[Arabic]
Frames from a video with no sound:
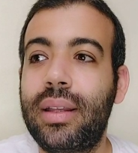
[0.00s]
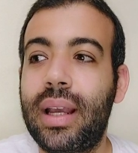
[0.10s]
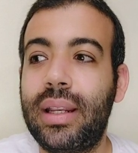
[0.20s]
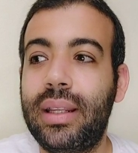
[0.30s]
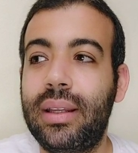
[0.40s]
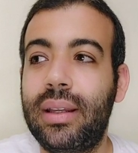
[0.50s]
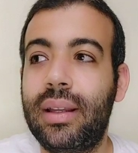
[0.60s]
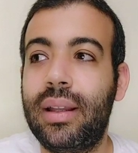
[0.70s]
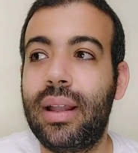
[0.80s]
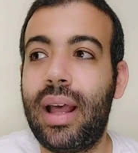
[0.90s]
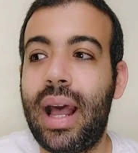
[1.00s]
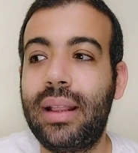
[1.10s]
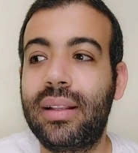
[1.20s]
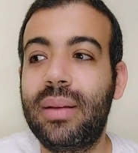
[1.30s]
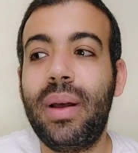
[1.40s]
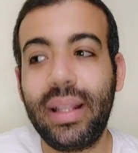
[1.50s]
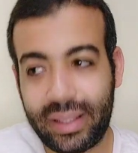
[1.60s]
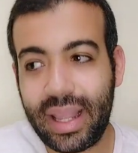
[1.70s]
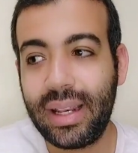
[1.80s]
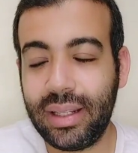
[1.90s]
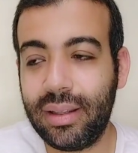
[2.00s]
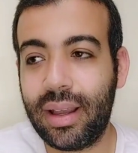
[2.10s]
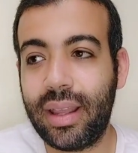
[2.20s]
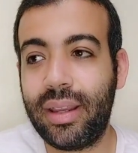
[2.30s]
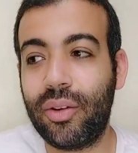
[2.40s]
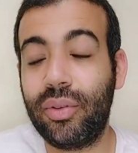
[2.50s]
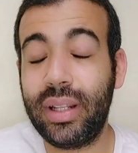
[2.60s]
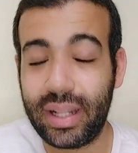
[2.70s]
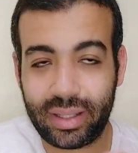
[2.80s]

يعني حد طبعا تاني هيجي يقول لي